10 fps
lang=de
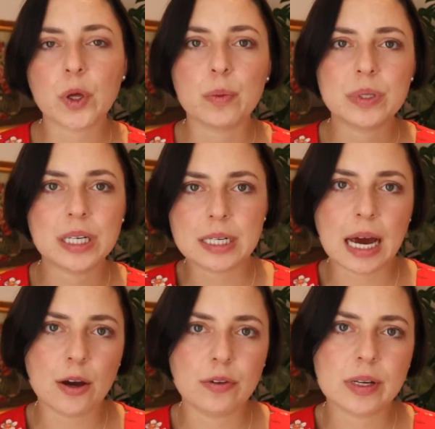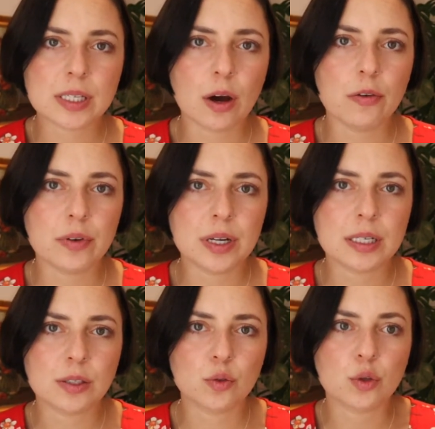ob dir da irgendwas
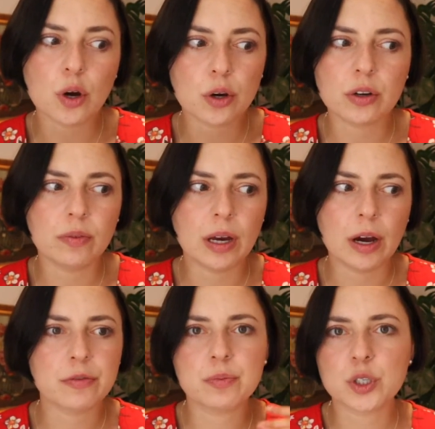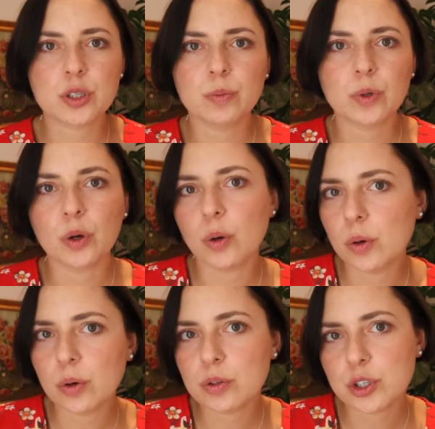auffällt, dass du doch irgendwie auf einen bestimmten
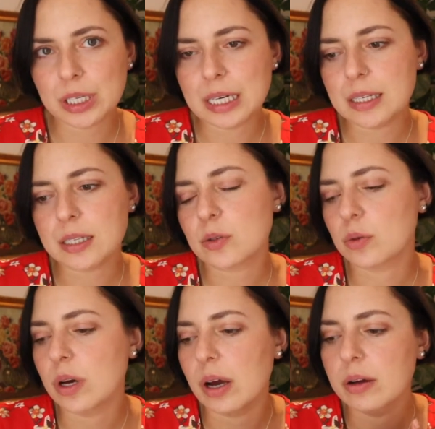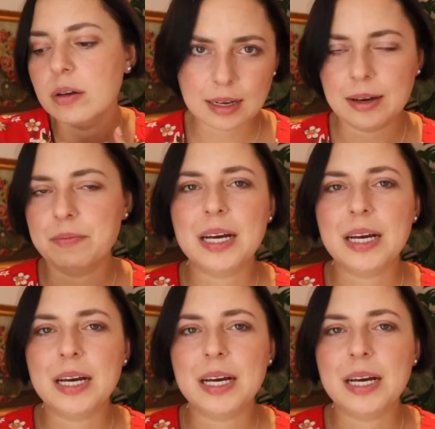Geruch stehst oder ja.